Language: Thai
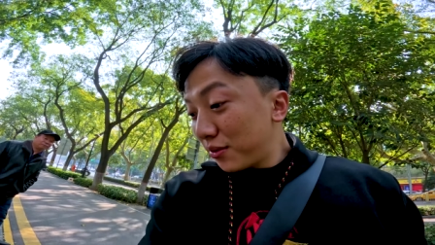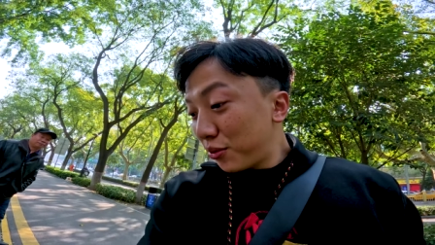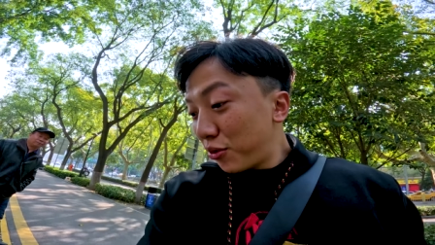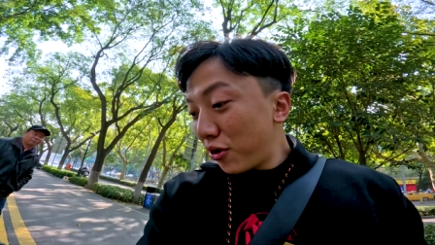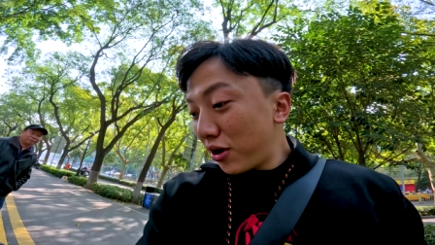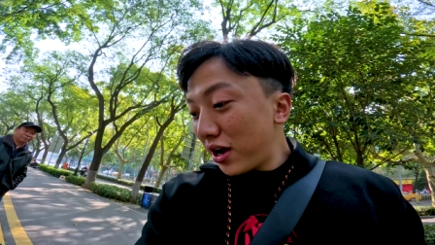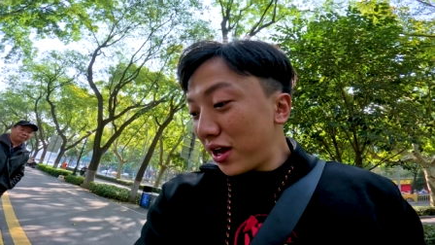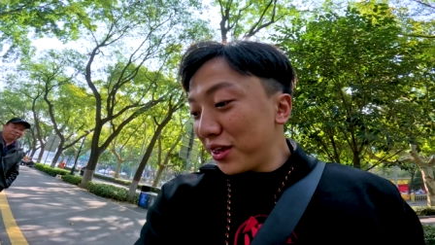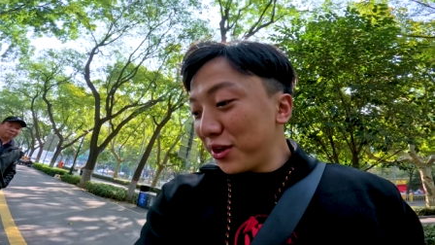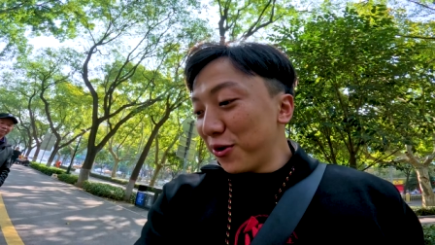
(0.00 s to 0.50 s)
พ
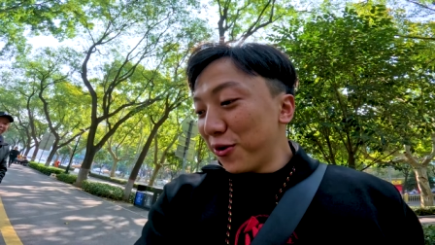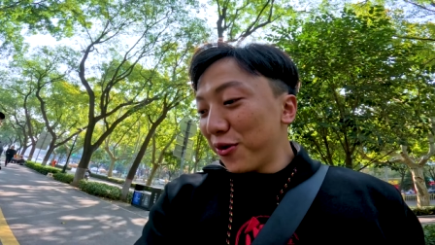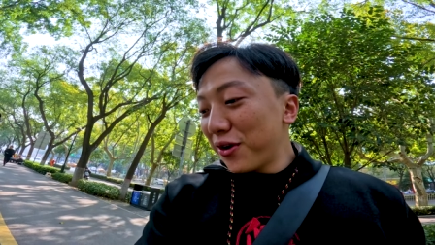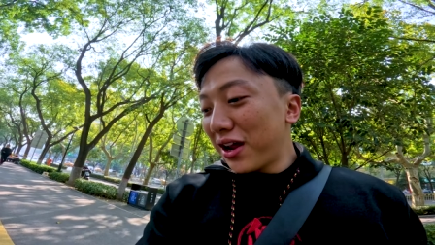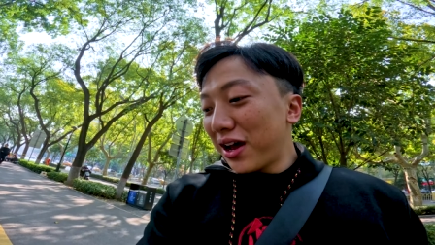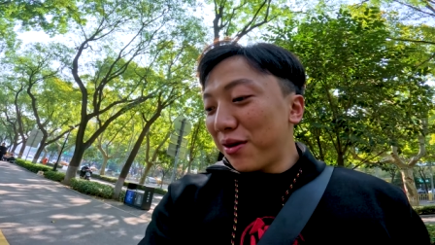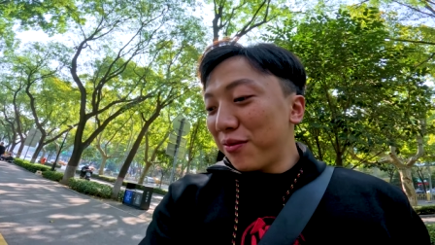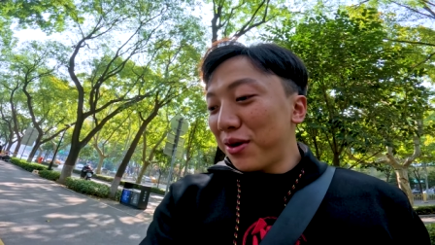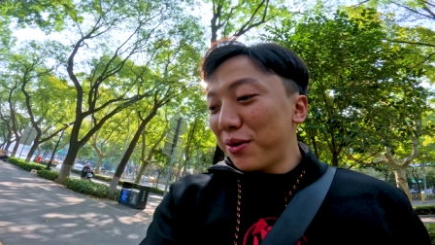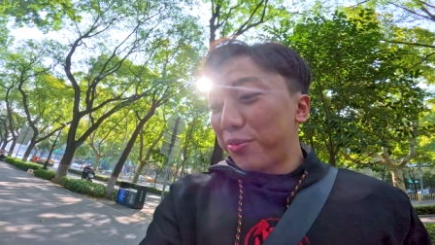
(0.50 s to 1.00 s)
วกอายุ
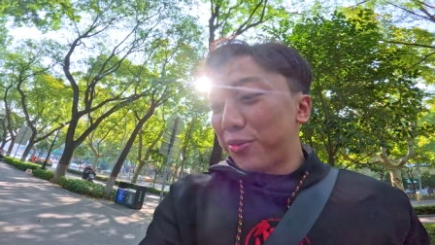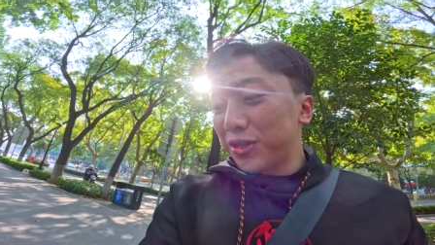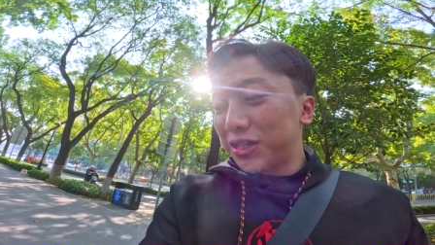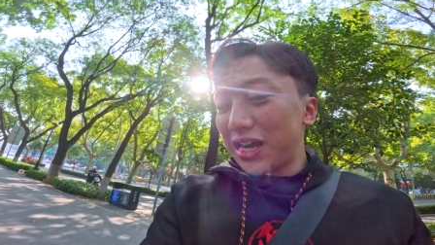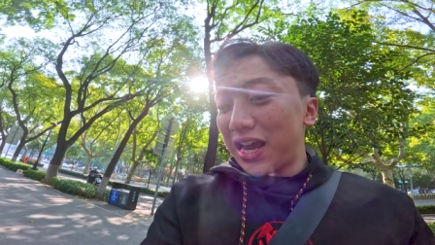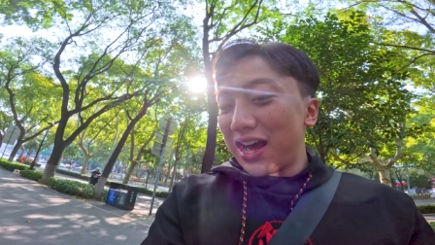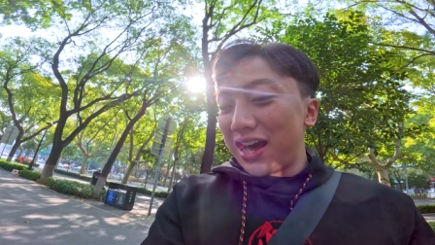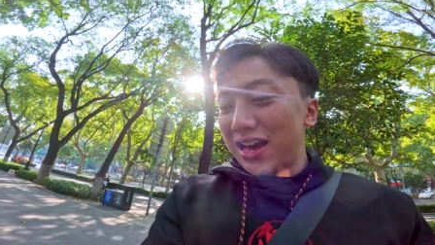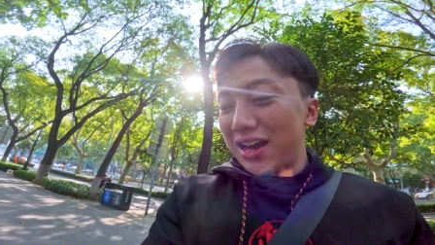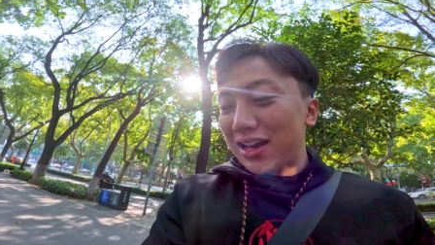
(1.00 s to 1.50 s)
นะครับว่าผู้
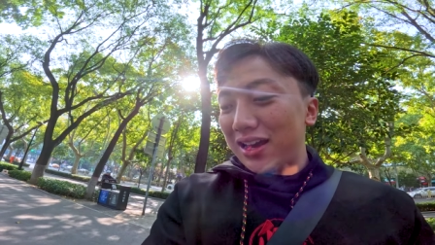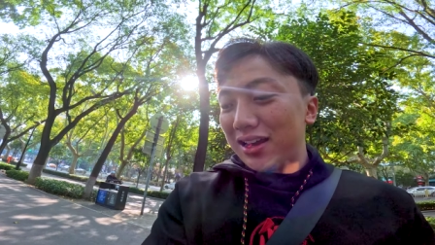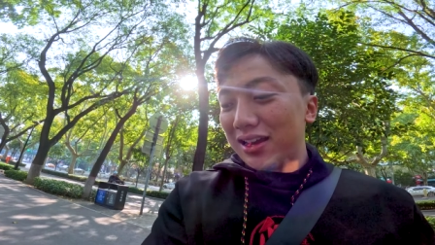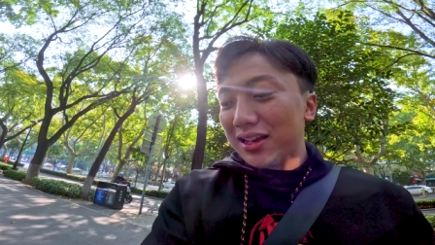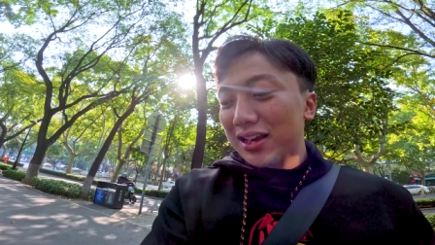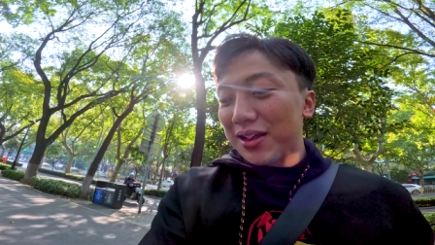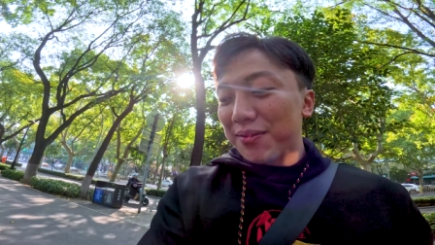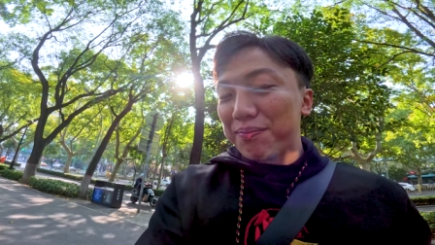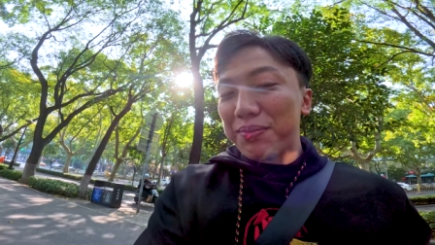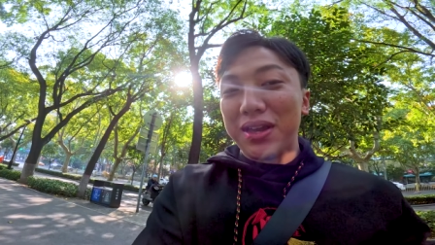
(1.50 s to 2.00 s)
ชาย
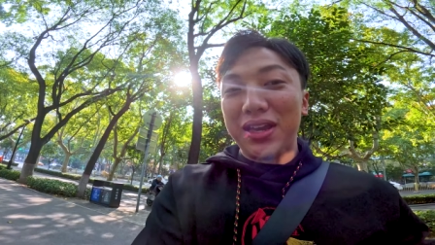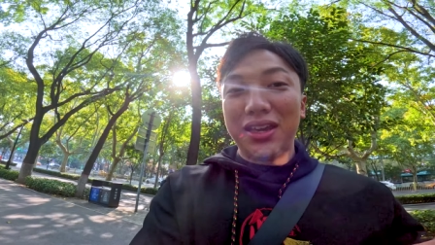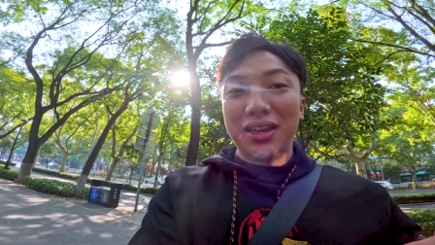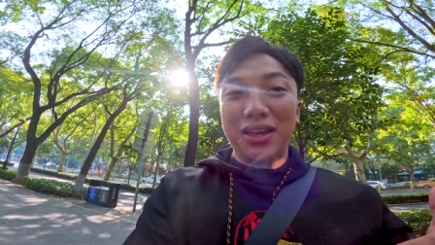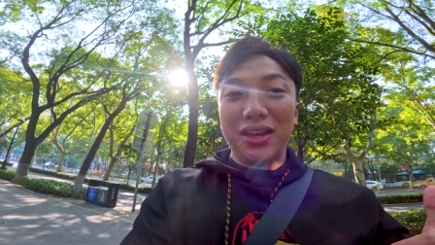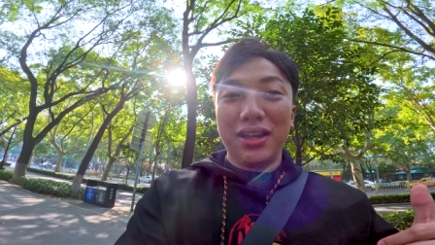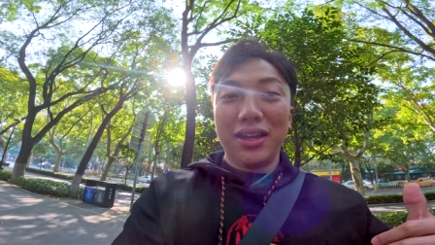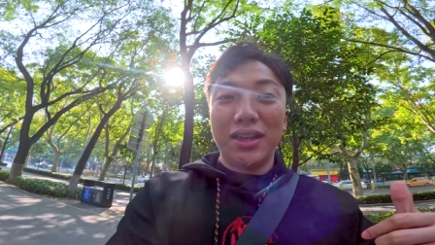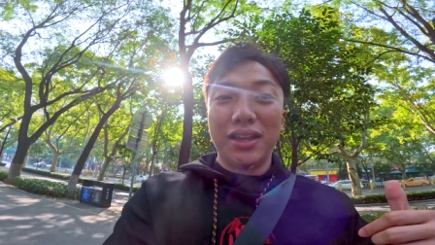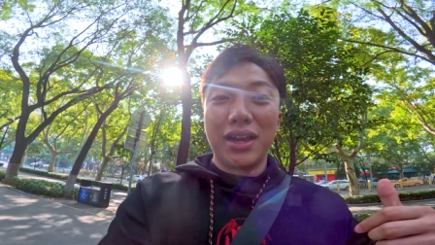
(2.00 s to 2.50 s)
เกิดปี
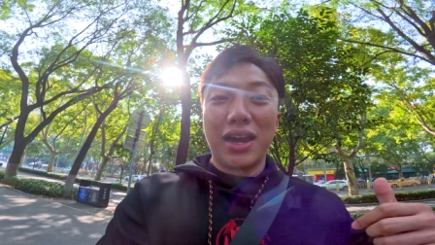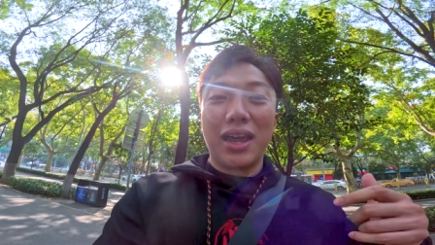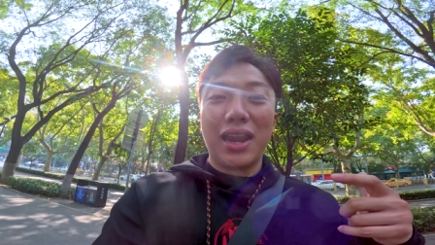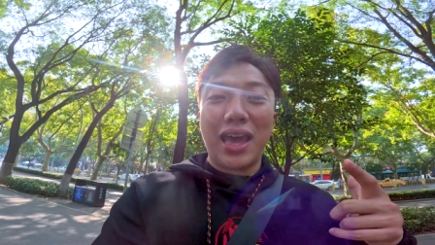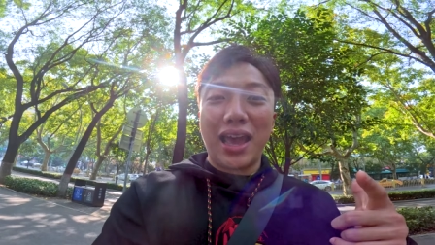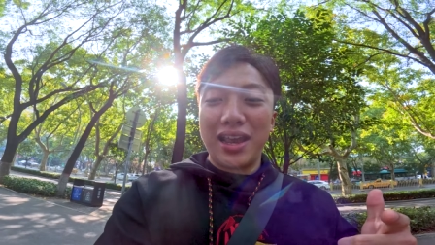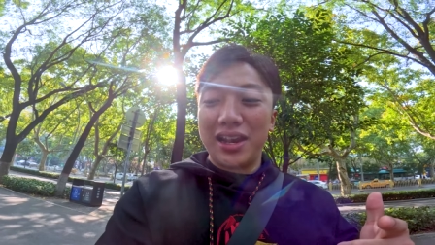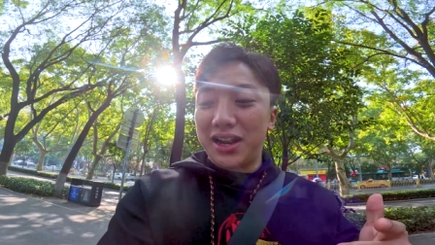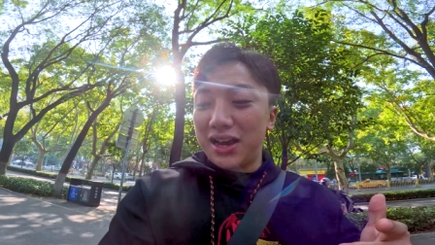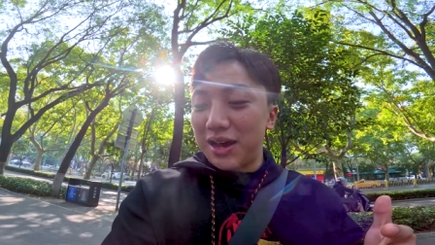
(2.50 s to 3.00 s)
อะ
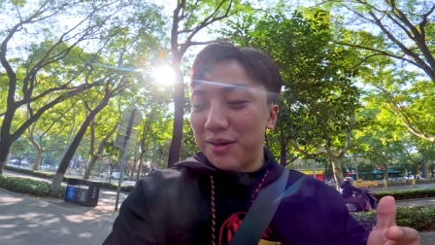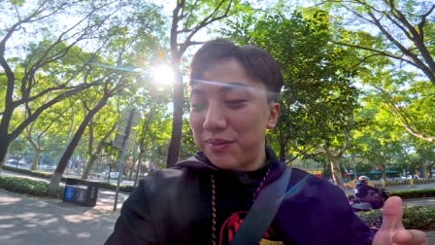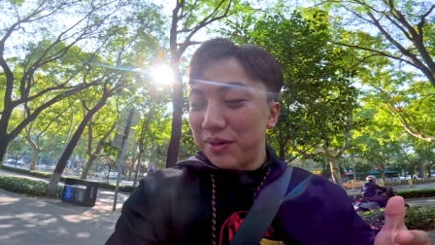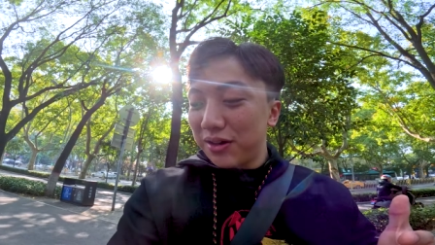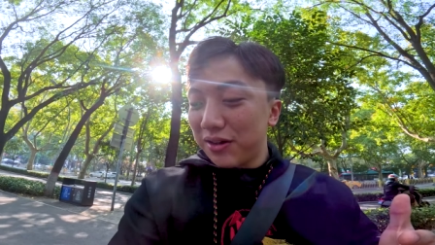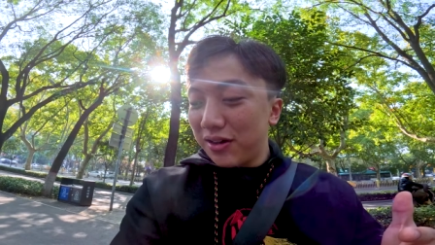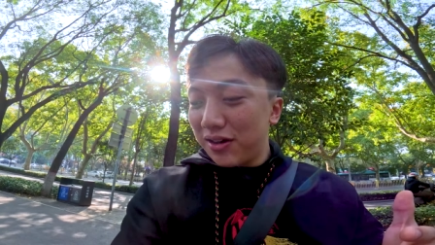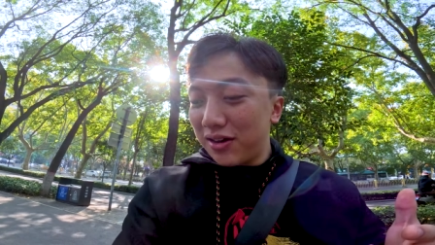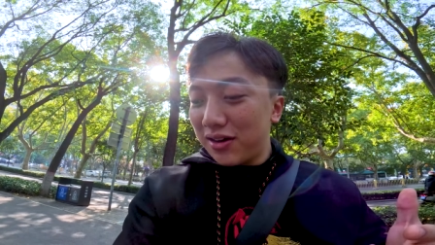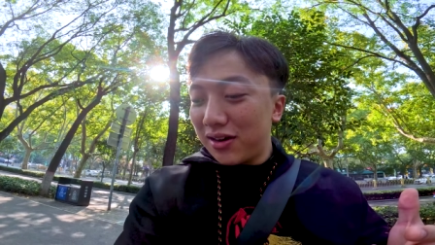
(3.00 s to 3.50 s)
ไรนะครับ
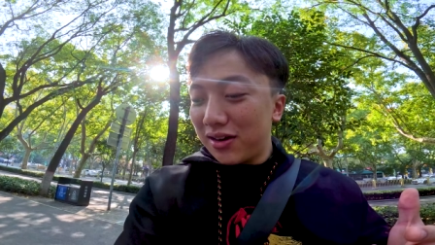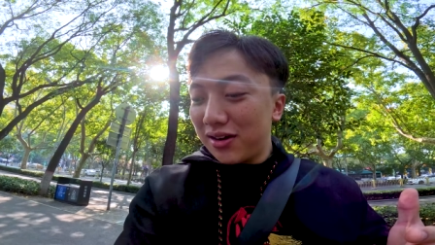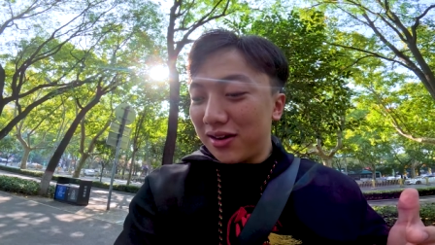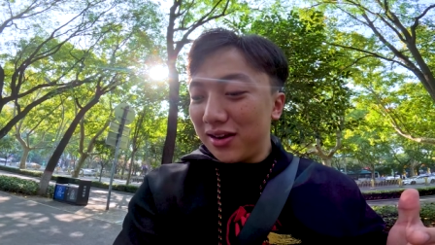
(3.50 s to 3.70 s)
แล้วก็